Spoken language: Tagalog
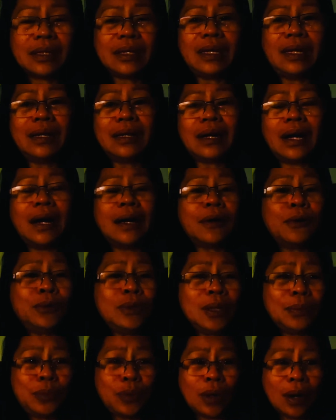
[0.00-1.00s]
Ilang araw
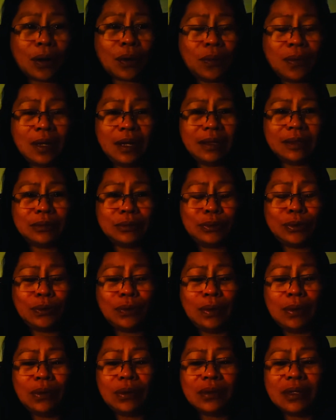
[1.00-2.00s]
na po ako walang
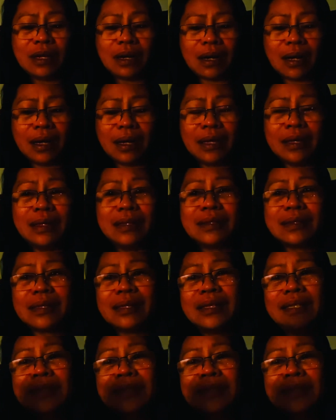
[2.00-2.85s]
tulog, guys.